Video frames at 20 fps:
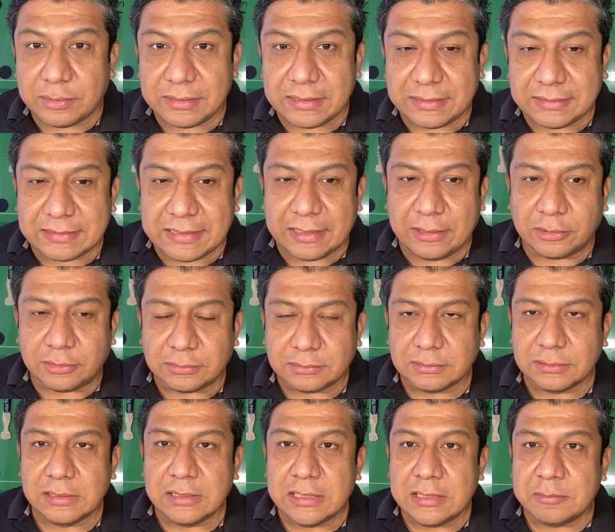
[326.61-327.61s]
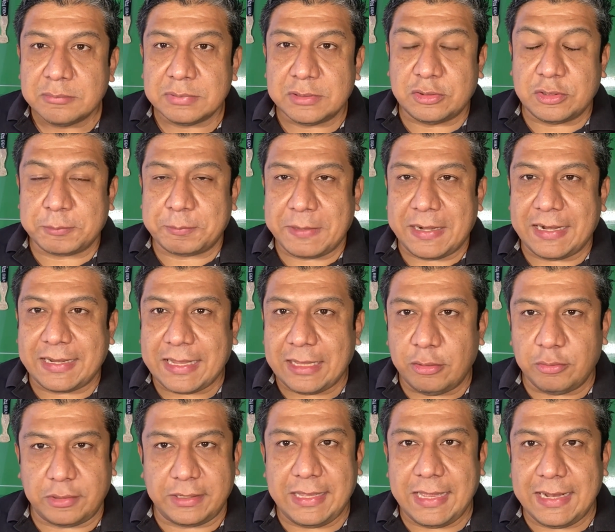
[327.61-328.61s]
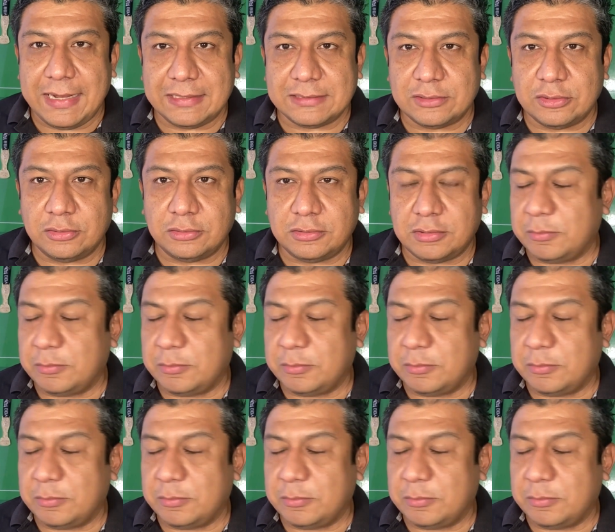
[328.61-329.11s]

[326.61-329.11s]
delantero, entonces ¿para qué lo quieres, ¿no?